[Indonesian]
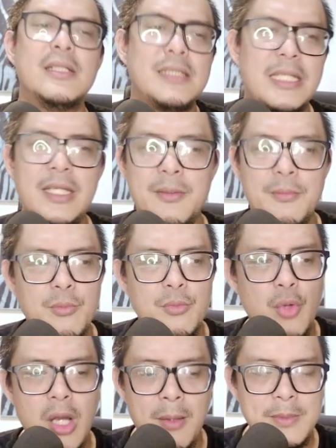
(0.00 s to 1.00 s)
Jadi
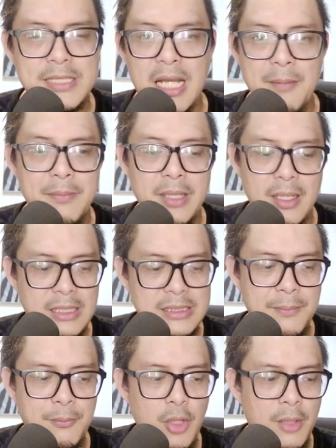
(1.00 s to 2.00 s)
gue nggak bisa ngambil
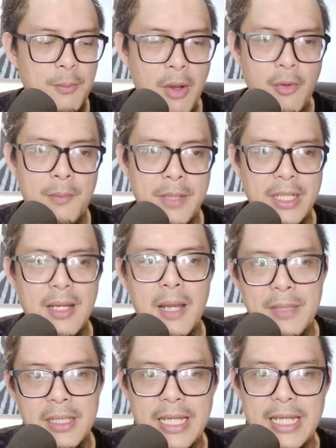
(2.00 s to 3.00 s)
kesimpulan bahwa mereka
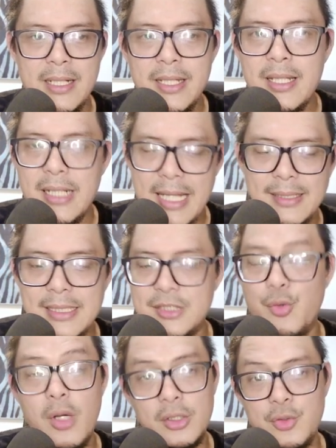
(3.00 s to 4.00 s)
ngambil genre yang 90s
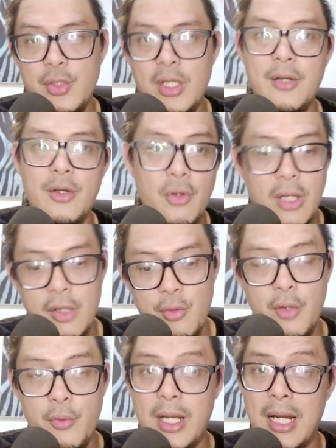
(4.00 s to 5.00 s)
gue nggak tahu juga kalau
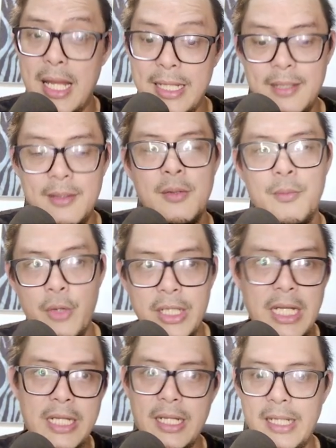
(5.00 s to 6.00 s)
lagu-lagu yang lain mungkin
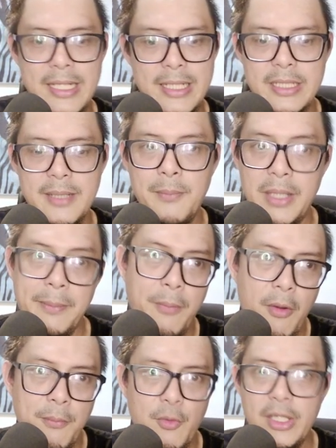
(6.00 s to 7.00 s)
ada yang genrenya hip
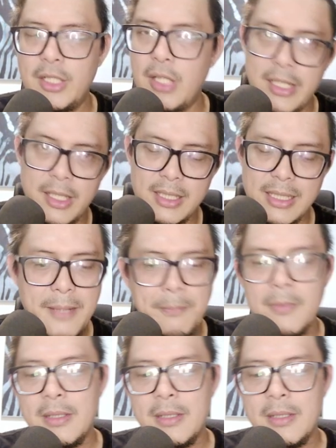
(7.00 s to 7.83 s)
hop mungkin ada yang rap